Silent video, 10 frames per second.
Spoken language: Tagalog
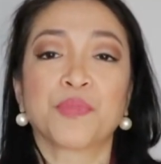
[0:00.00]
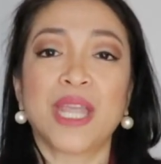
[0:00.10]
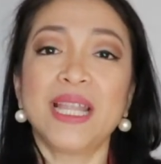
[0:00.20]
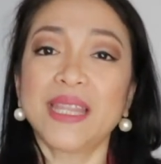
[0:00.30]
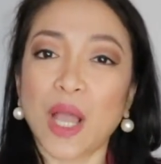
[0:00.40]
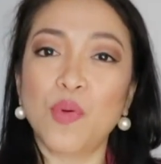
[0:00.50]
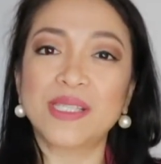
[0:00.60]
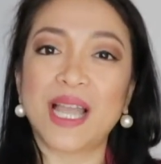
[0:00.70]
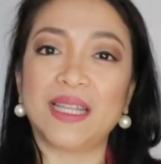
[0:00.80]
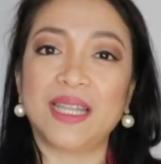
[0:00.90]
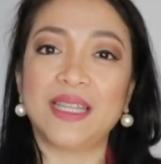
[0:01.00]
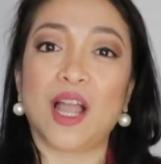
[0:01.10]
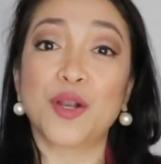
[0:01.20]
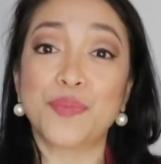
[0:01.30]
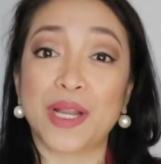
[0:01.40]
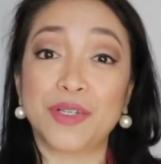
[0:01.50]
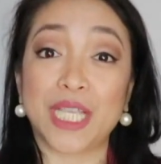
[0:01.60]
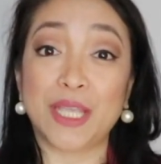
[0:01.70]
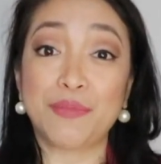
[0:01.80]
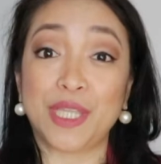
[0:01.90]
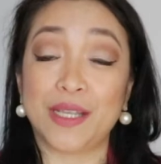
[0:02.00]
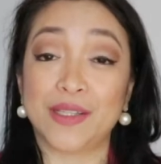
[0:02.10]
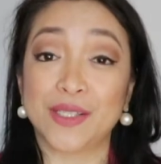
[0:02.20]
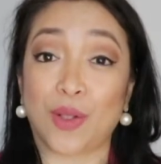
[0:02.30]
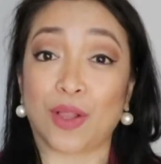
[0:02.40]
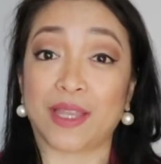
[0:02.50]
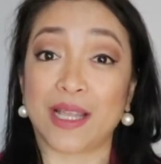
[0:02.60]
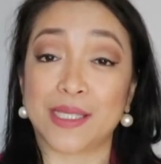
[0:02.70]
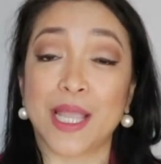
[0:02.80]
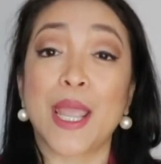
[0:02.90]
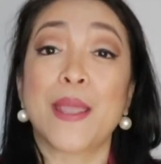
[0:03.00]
And ang tawag sa atin are Mary Kay Beauty Consultants.